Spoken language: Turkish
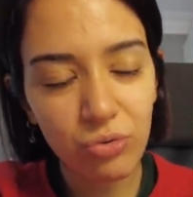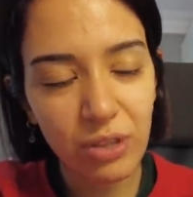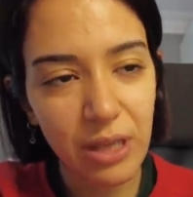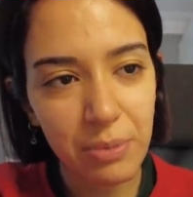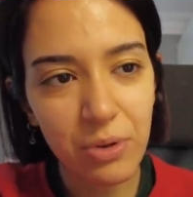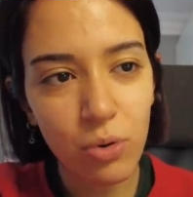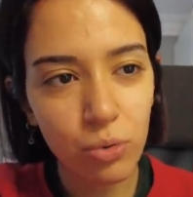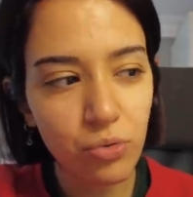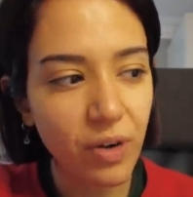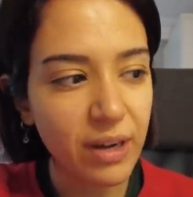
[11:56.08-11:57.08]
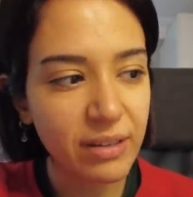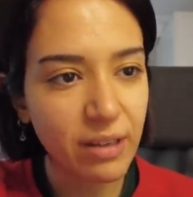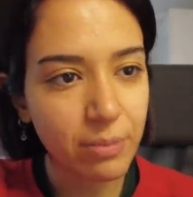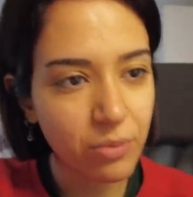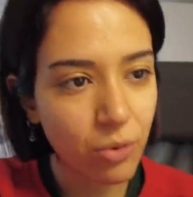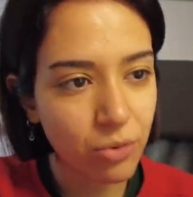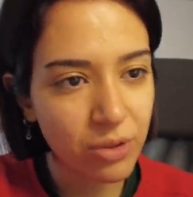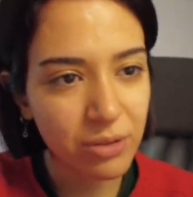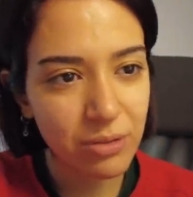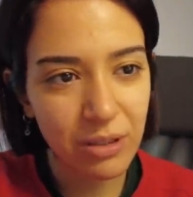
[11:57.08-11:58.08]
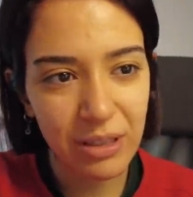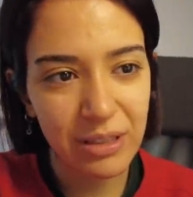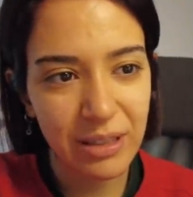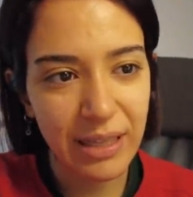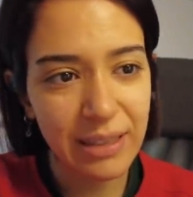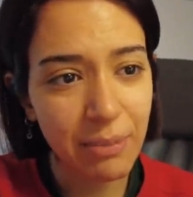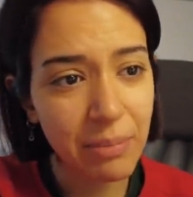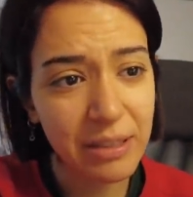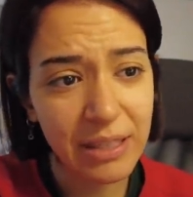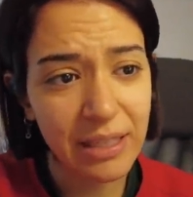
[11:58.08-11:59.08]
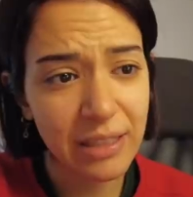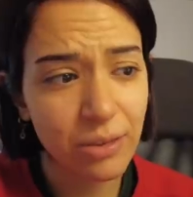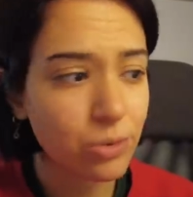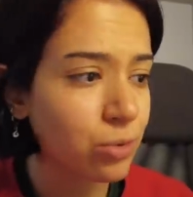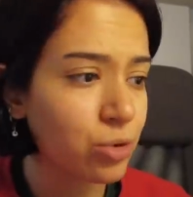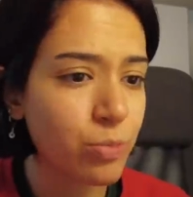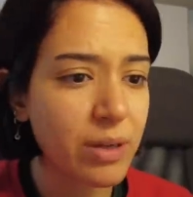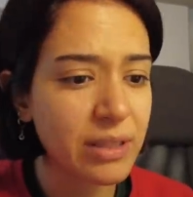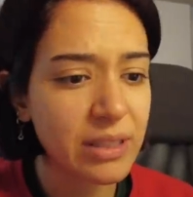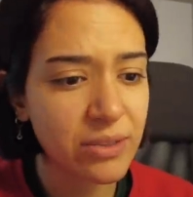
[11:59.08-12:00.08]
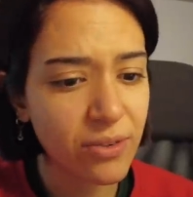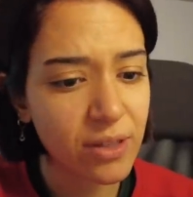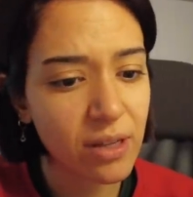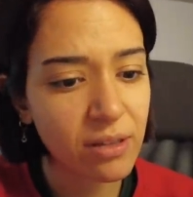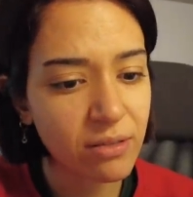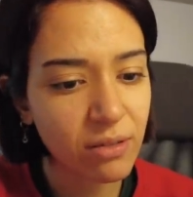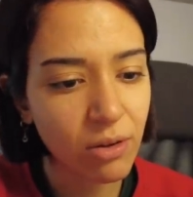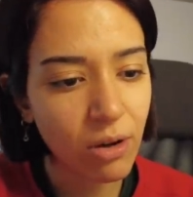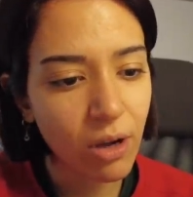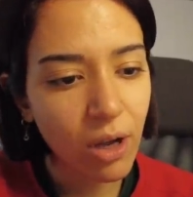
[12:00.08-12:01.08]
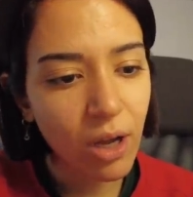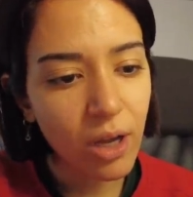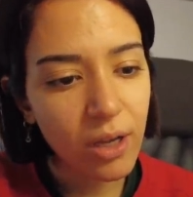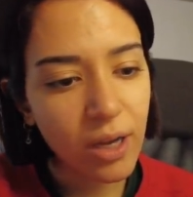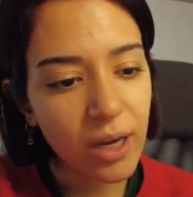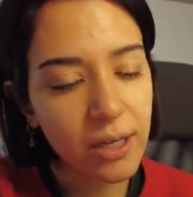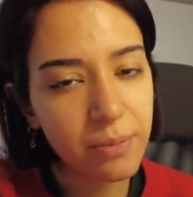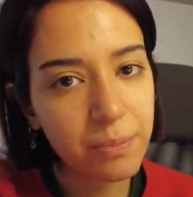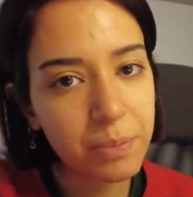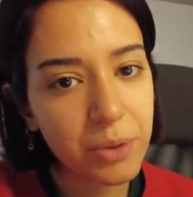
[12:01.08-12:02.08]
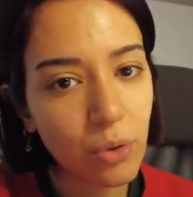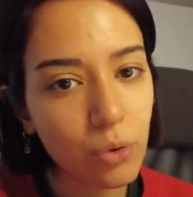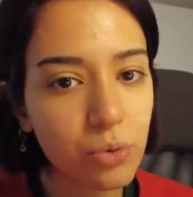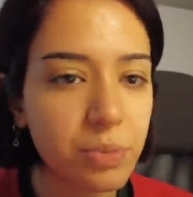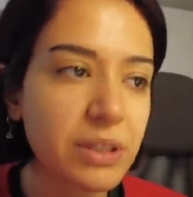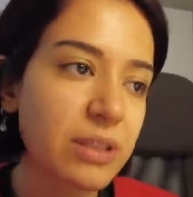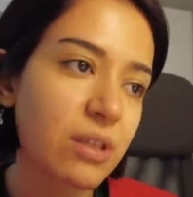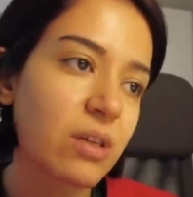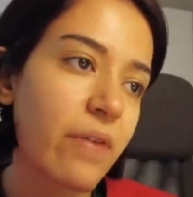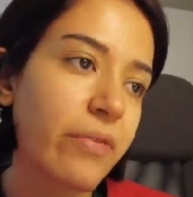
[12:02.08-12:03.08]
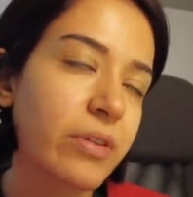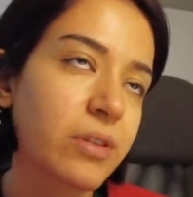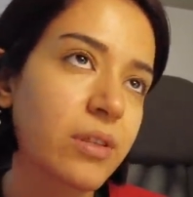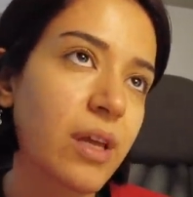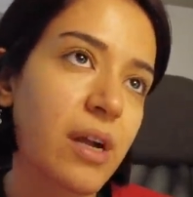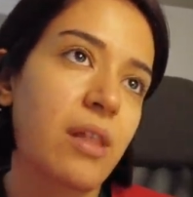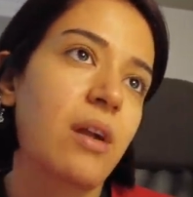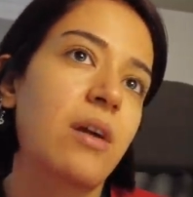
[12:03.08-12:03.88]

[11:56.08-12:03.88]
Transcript: diye bir konu var kitapta. Onların 85-89. maddesi falan anlatılıyor. Yani bir konu bir insanı kafasını ne kadar